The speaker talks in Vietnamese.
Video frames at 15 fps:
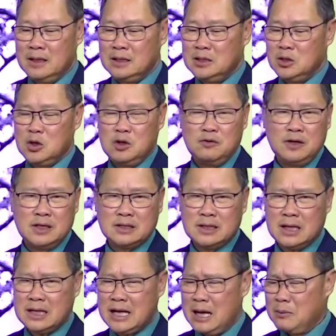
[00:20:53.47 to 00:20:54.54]
thì thưa quý vị
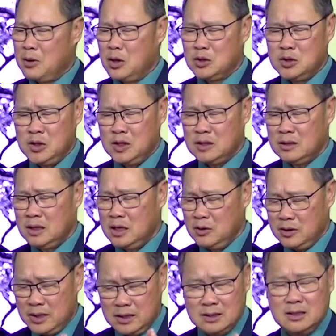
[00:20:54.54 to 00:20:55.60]
tất cả mọi chuyện nó
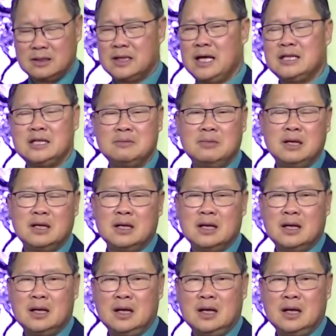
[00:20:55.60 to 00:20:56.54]
đều trên thực tế chứng minh